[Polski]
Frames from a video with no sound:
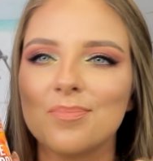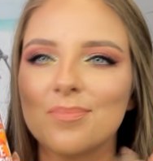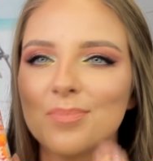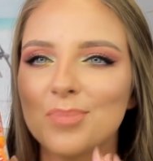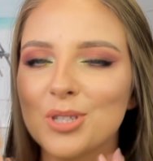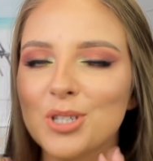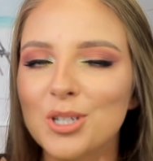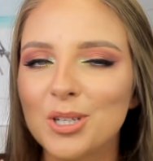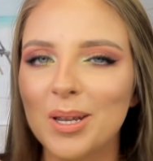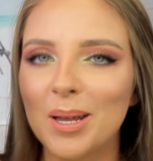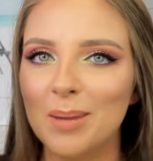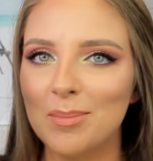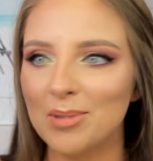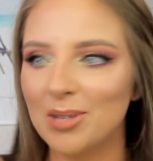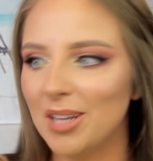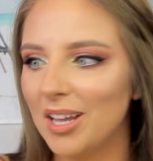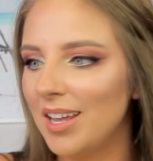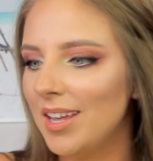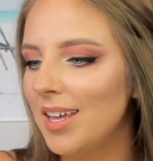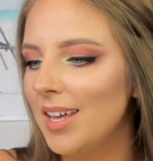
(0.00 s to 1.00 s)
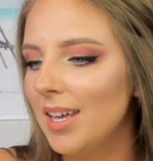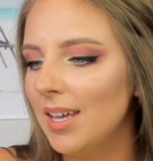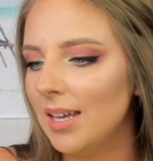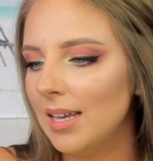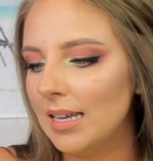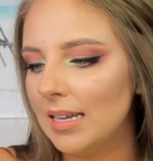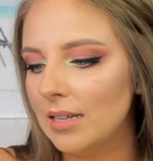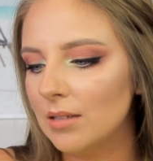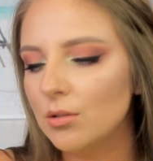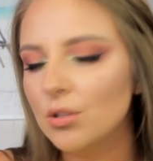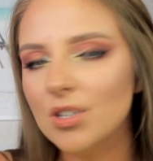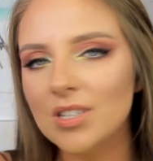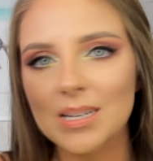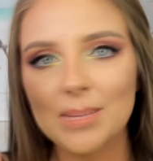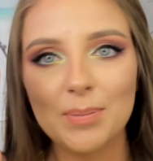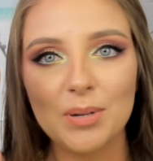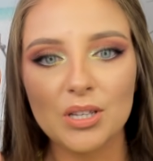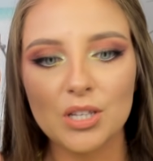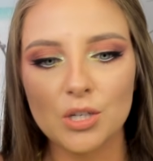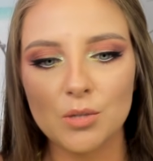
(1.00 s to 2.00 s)
przyjemne. E, no i
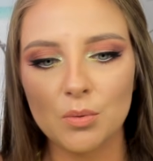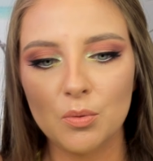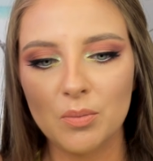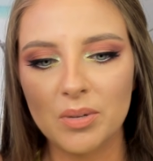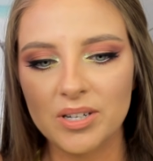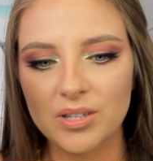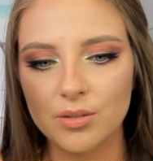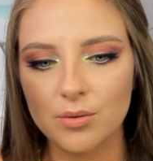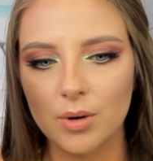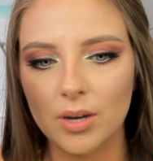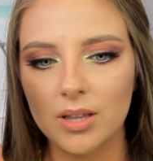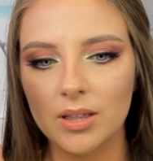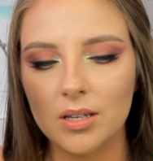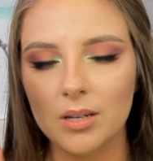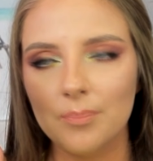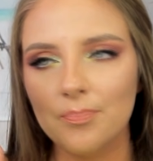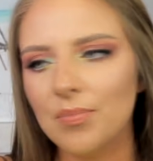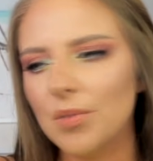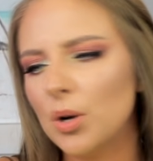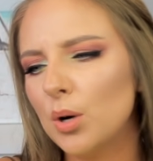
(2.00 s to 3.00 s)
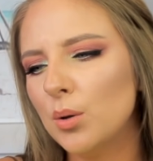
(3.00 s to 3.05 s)
zapach też był bardzo ładny.